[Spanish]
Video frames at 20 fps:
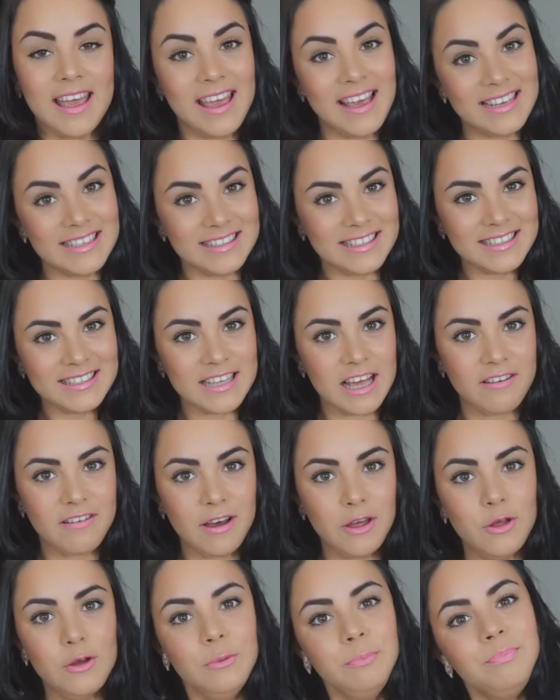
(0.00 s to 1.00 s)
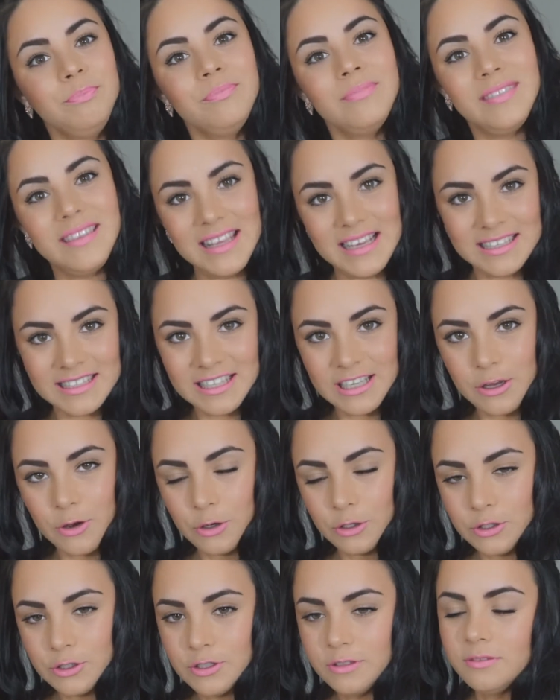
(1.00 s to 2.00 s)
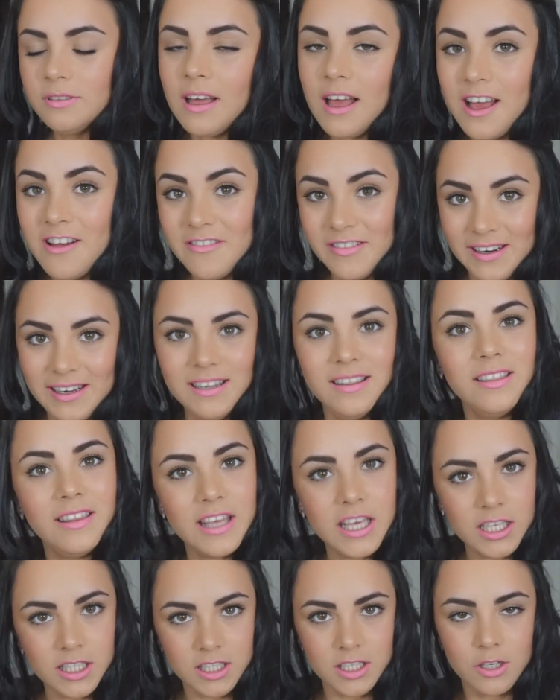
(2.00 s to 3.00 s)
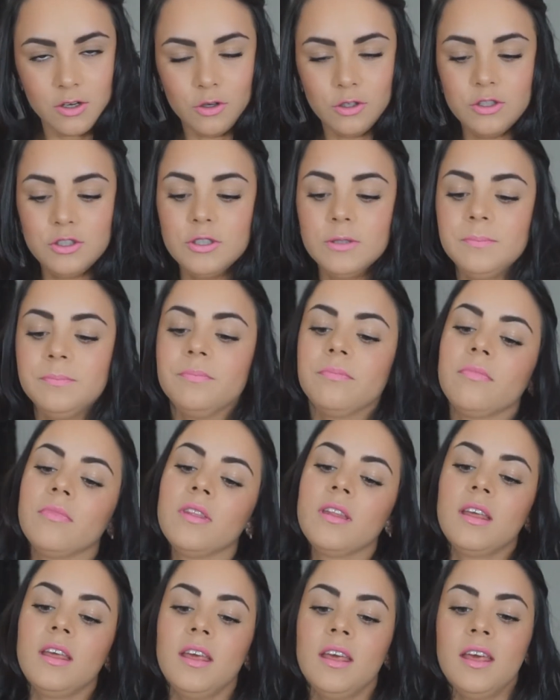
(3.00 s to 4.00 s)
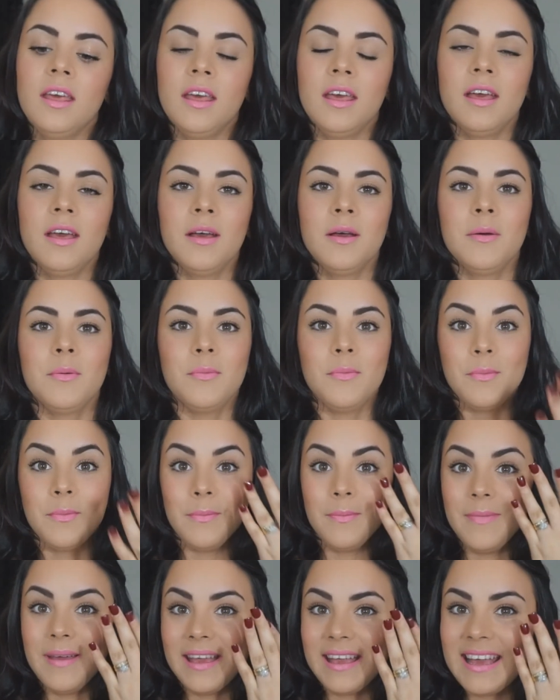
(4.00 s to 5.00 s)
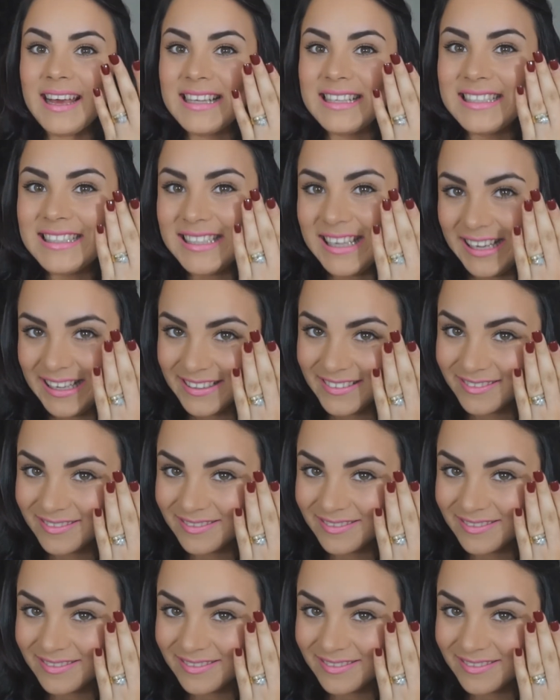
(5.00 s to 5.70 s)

Este sábado 18, abril 18, me casé.